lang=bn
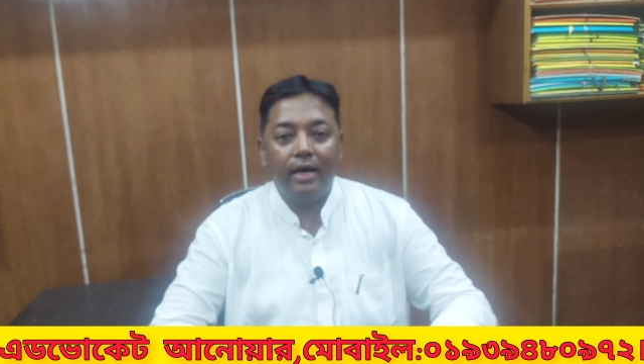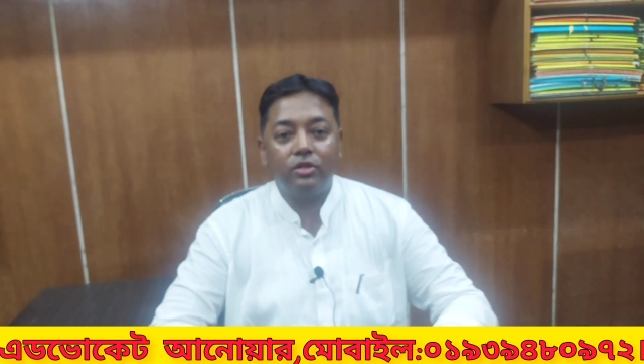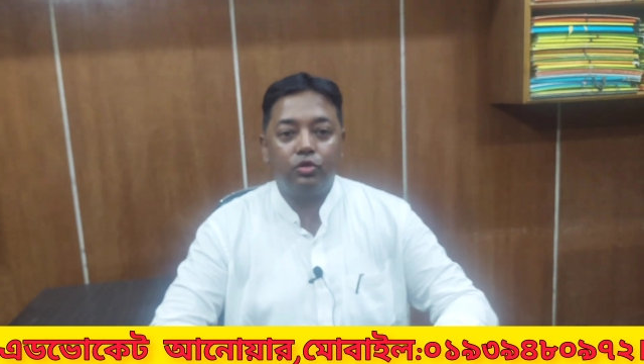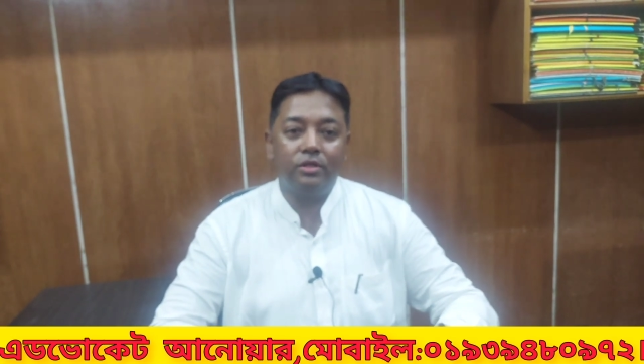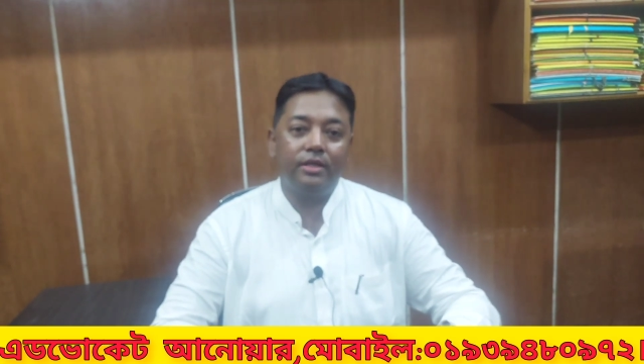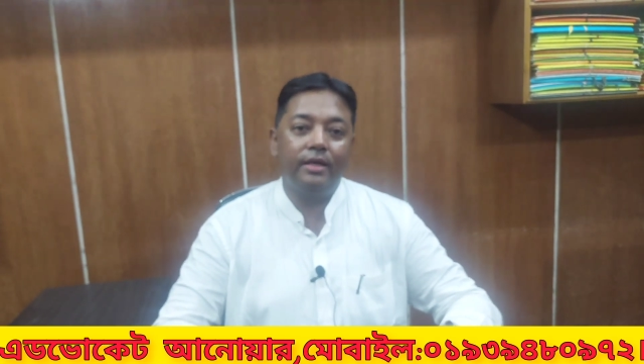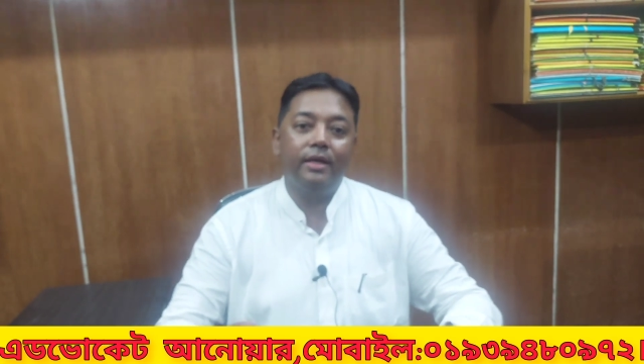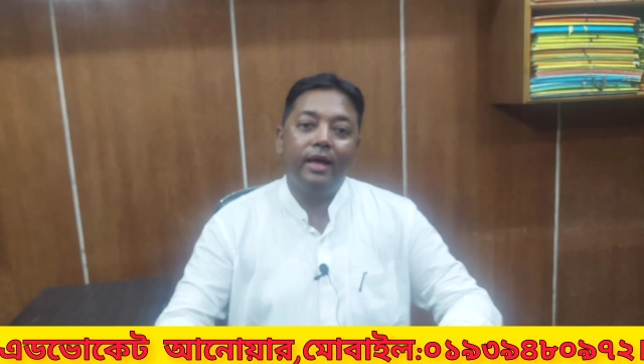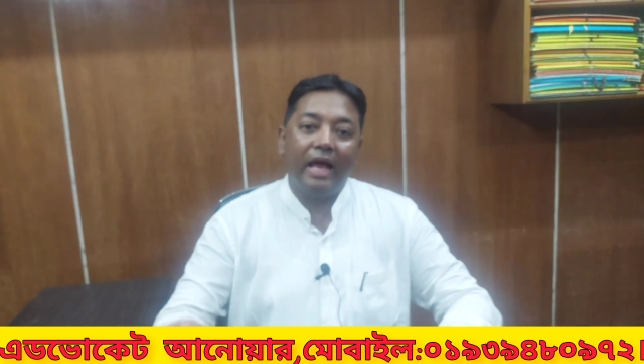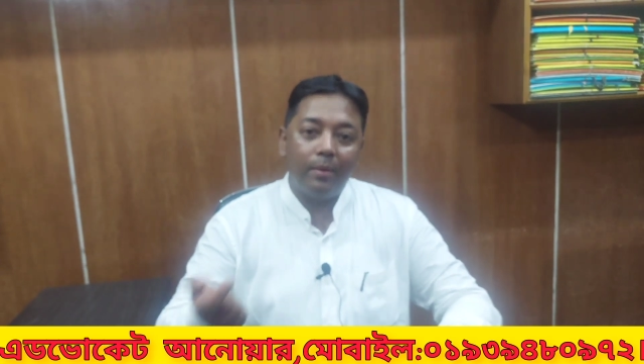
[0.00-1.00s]
আর যদি
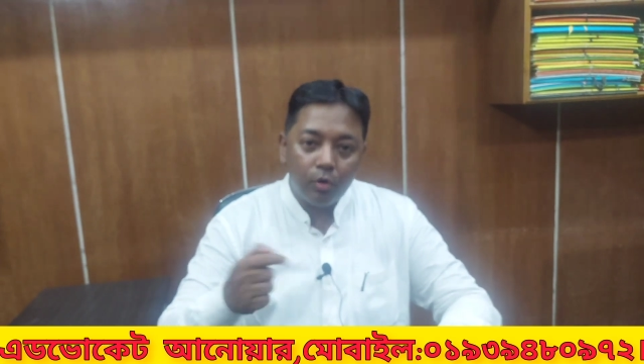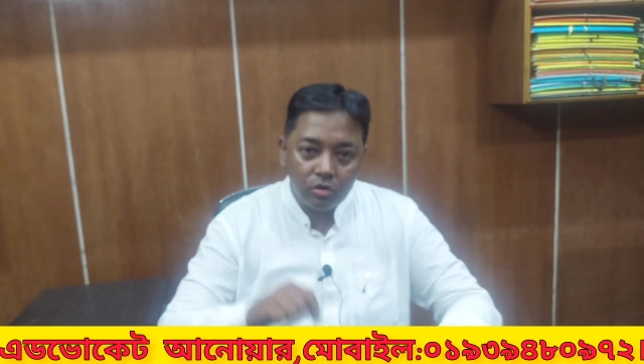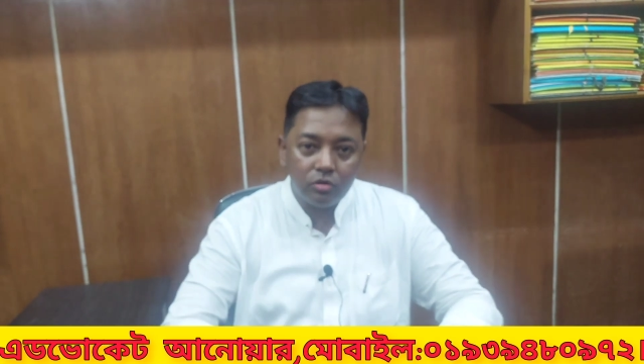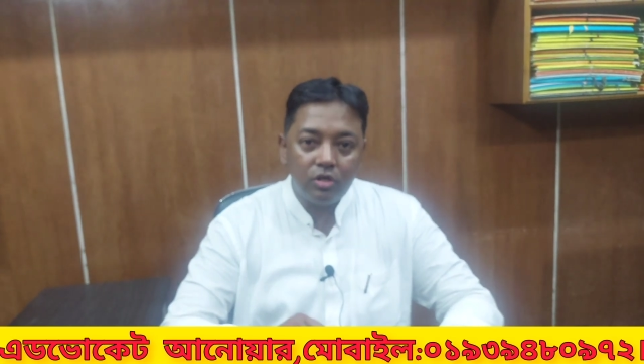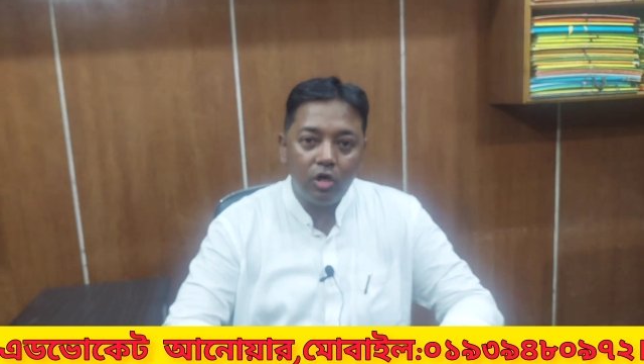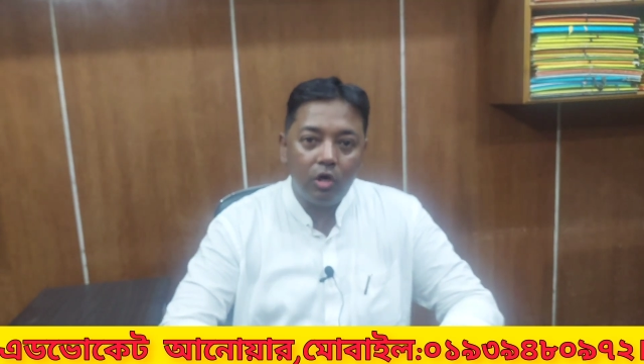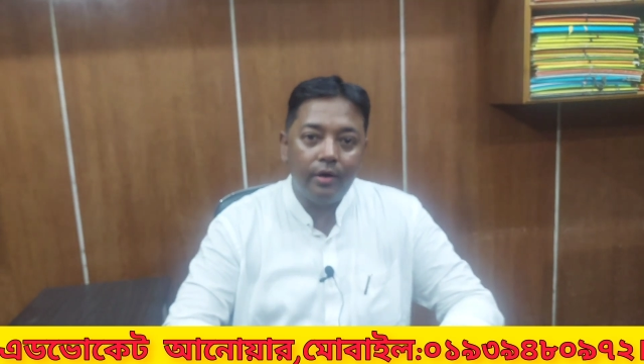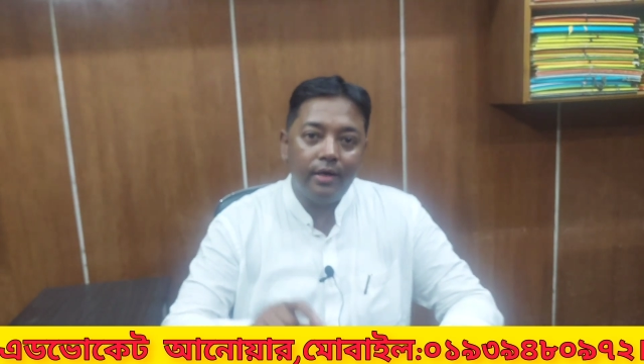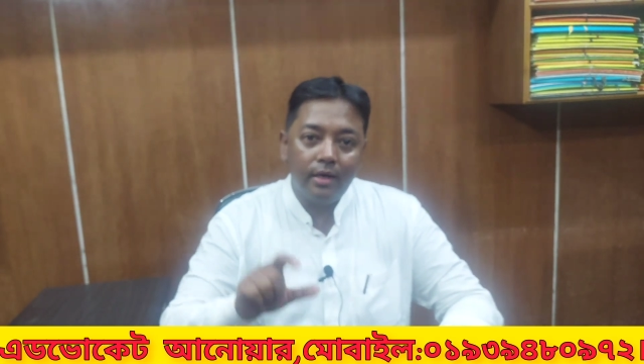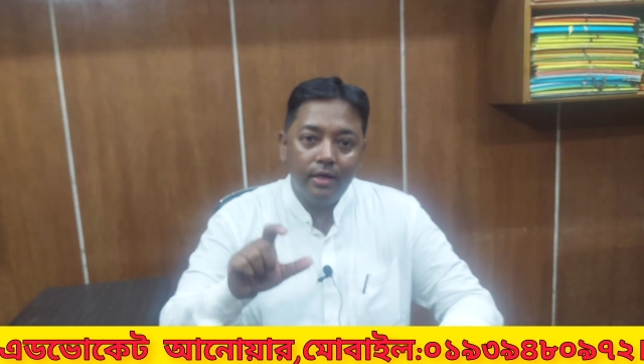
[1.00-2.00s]
এমন যদি
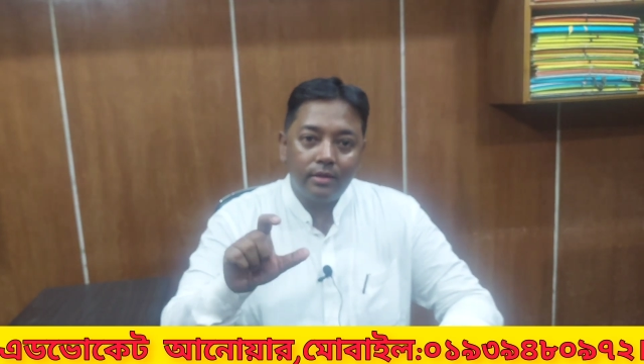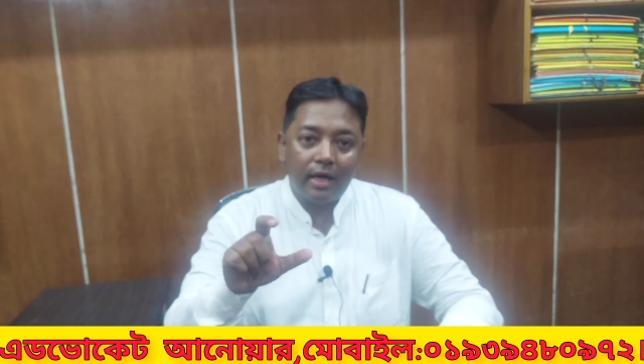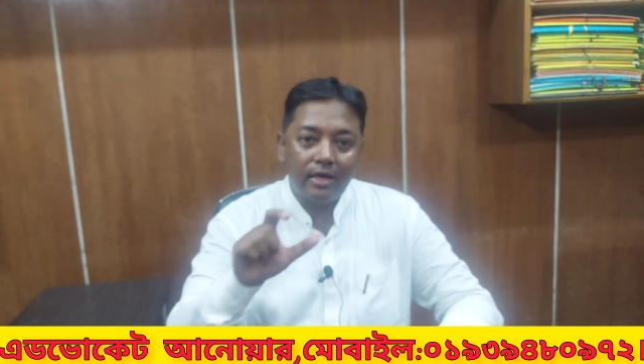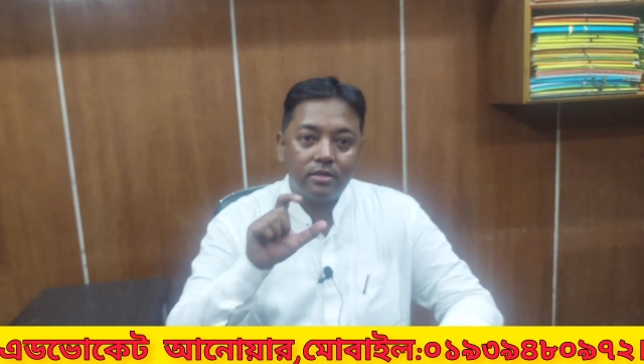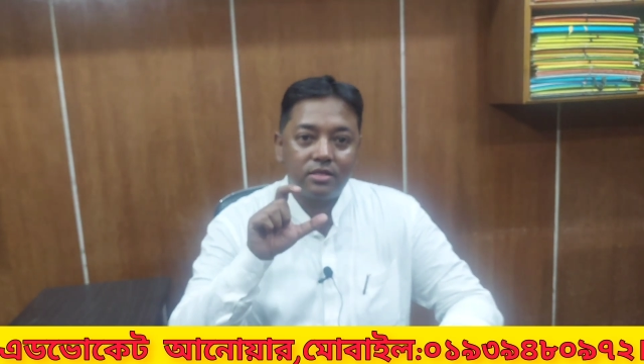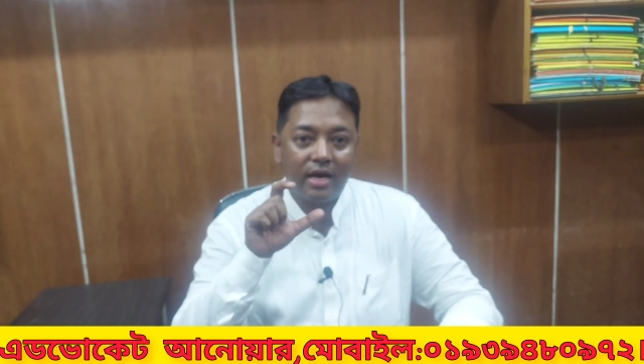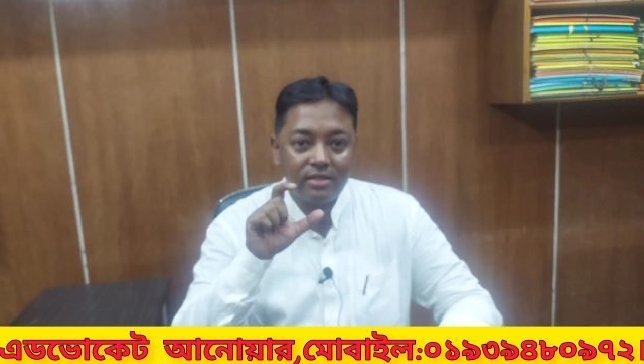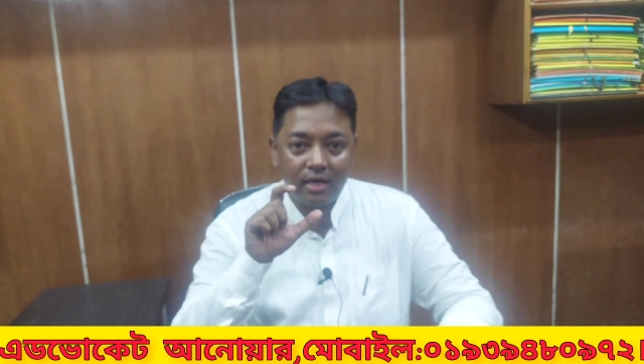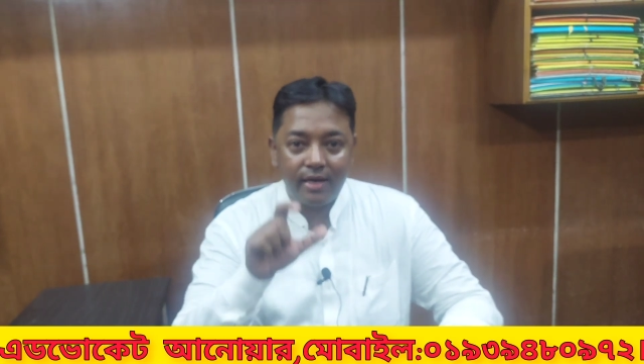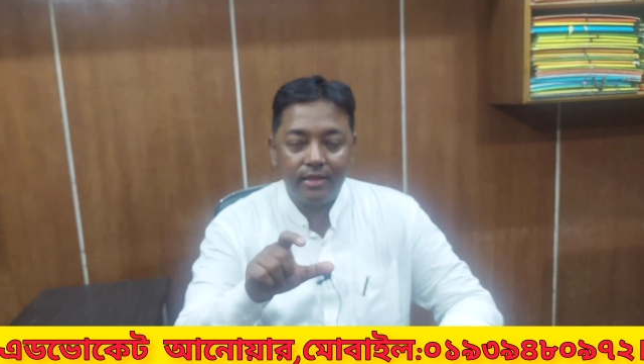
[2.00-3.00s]
হয় তার
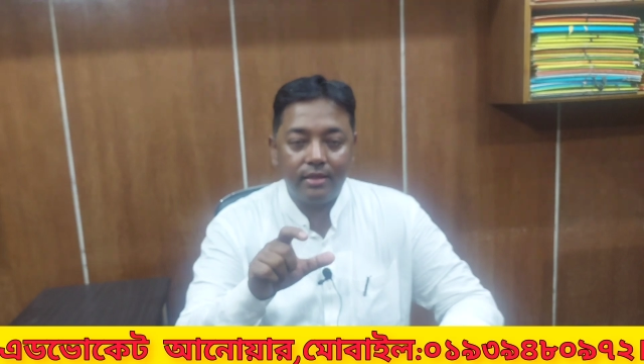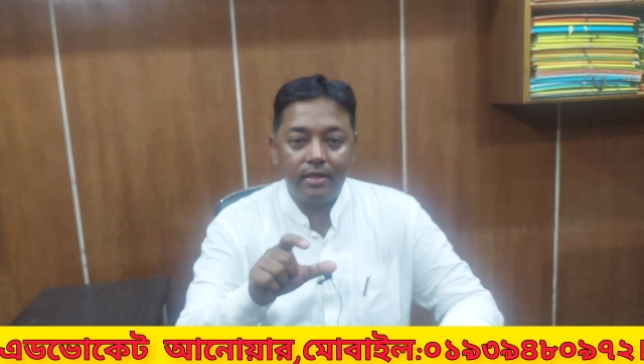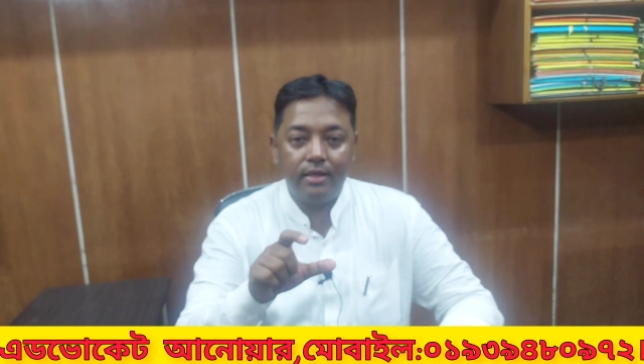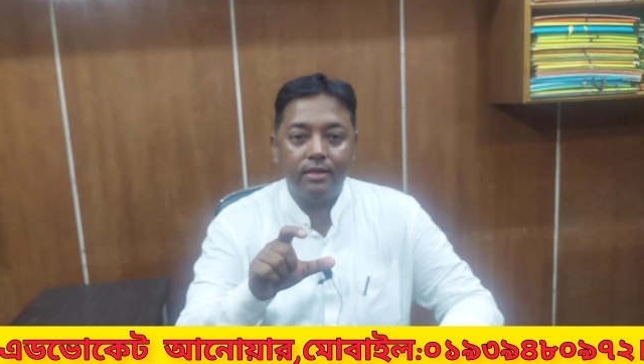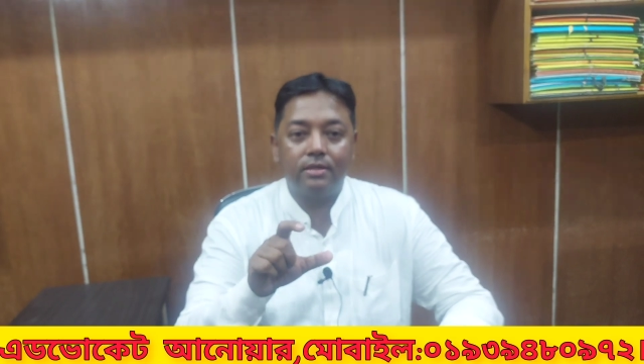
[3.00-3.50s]
সাজার ক্ষেত্রে